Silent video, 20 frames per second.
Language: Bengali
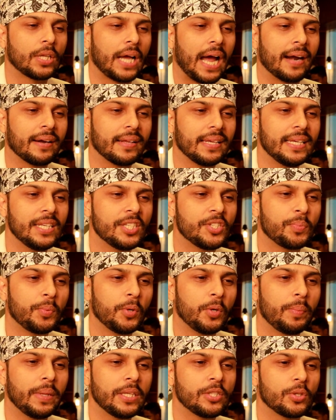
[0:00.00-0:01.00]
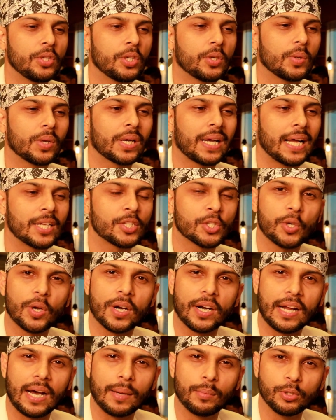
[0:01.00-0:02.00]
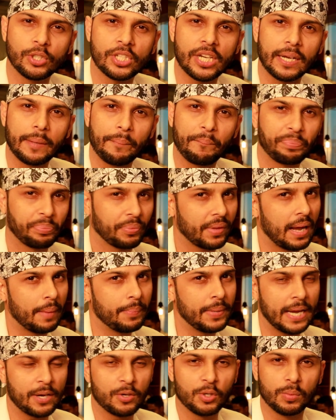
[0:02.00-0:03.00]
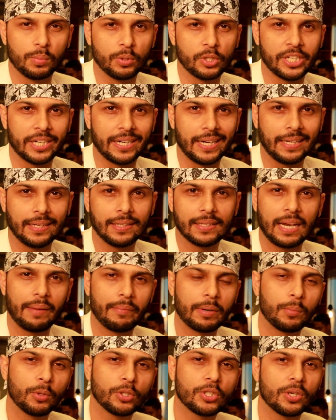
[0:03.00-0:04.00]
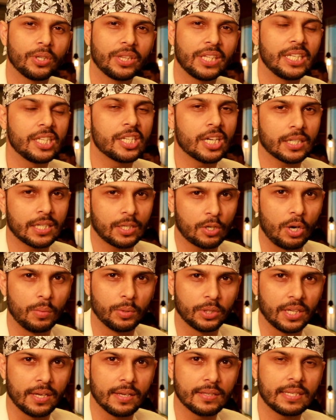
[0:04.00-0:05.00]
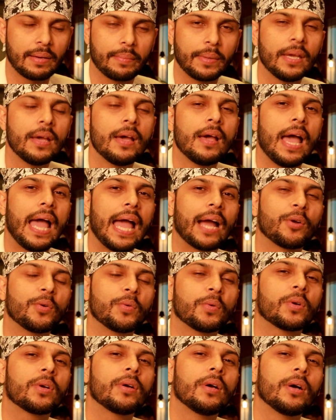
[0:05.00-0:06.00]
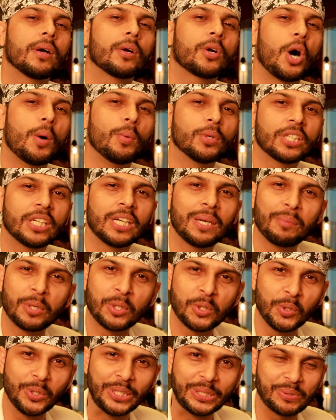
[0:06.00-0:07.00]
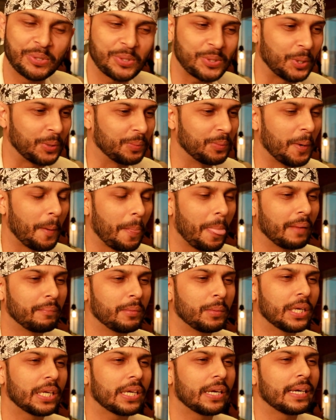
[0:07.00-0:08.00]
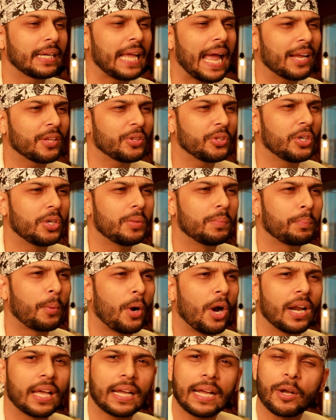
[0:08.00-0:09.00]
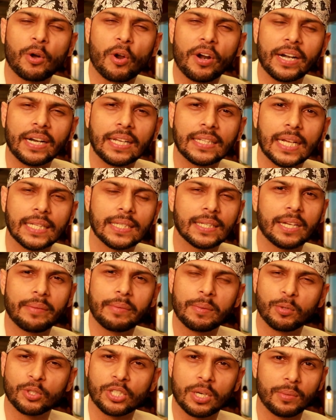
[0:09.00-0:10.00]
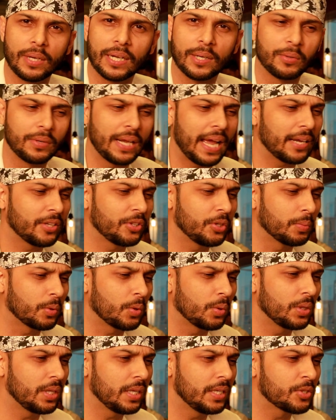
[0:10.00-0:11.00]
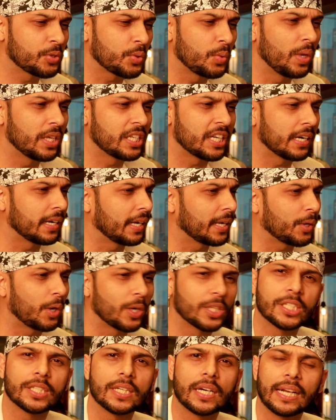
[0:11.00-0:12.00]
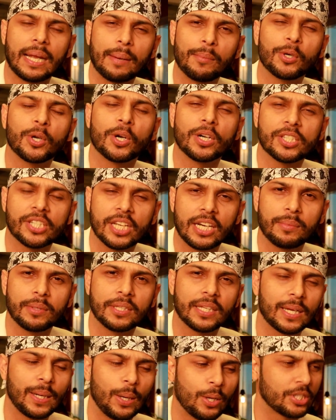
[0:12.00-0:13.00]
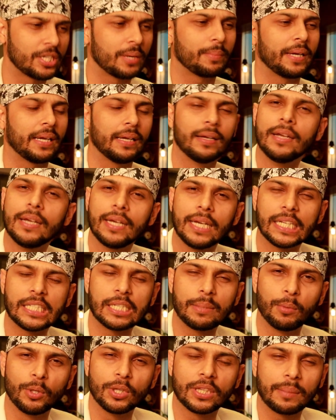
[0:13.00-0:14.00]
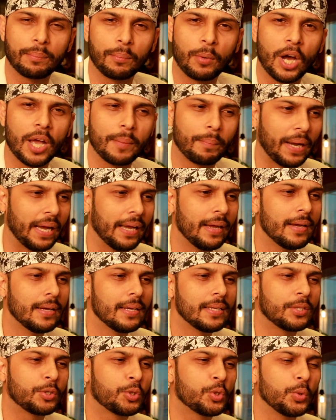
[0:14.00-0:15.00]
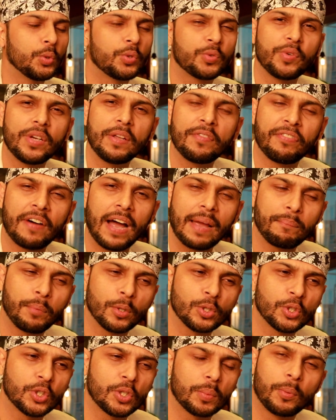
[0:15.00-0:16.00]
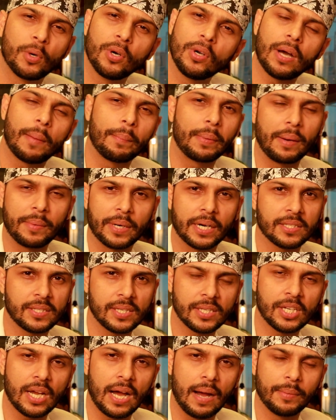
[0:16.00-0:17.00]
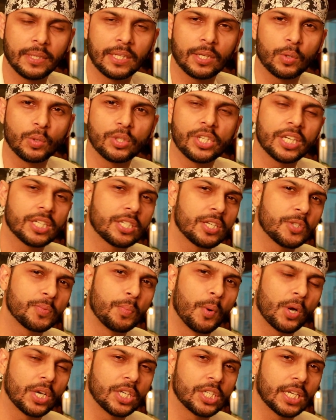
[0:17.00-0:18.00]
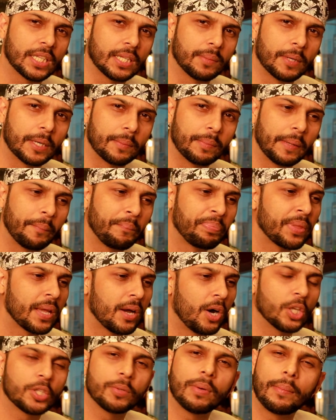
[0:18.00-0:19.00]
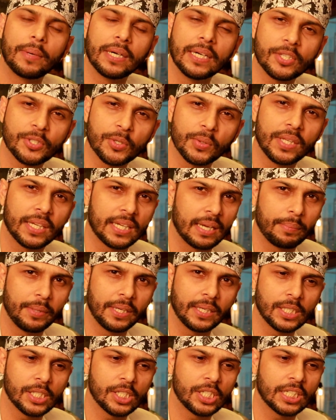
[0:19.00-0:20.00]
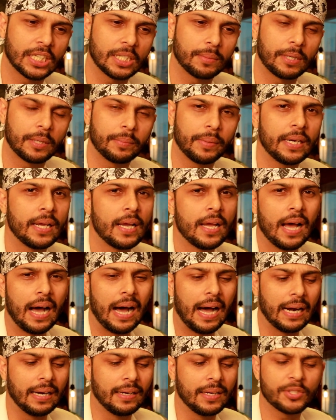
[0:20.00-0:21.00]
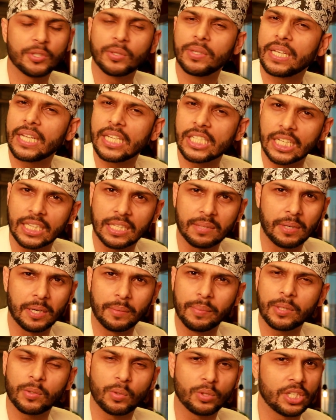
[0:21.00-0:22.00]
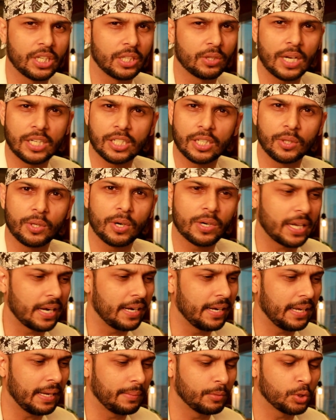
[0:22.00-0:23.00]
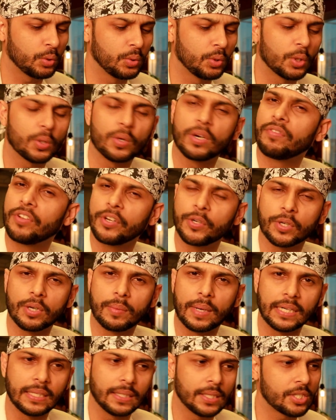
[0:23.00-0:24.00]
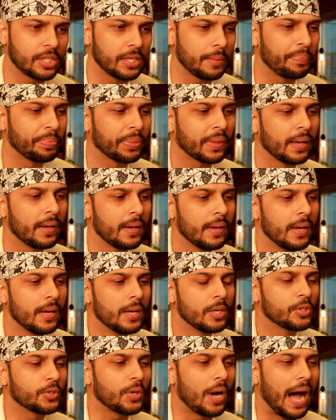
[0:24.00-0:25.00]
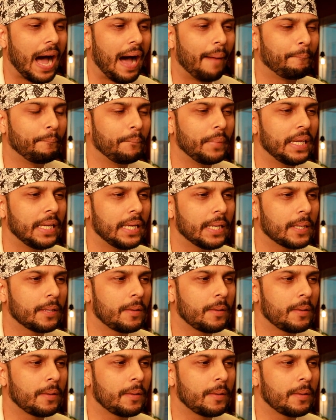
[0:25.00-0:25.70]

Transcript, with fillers: আর ইজ বলবেন যদি কোনো কাজ করা না বোঝায় আপনি এখনও বোঝেন নাই তাহলে আমার বোঝানো তিন চারটা ক্ষমতা আছে আমি এখন ক্ষমতা নম্বর টু ইউজ করবো মনে করেন একদম পড়ালেখা করেন নাই তাদেরকে আমি বোঝাবো এখন একদম কোনো দিন স্কুলে যান নাই কলেজে যান নাই এমনও অনেক ছেলে মেয়ে থেকে লজ্জা পায় এসে বলতে ভয় পায় টু থ্রি ফাইভ পর্যন্ত পড়লেও আপনি আমার কাছে আমাদের কোচিংয়ে এসে স্পোকেন শিখতে পারবেন অথবা আমার লেসন দেখে আপনি ইংরেজি শিখতে পারবেন আর লেসন দেখে শিখতে পারবেন কোচিংয়ে তো আসার দরকারই নেই আমি সুন্দর করে ভিডিওটা বানিয়ে দিচ্ছি সো আপনি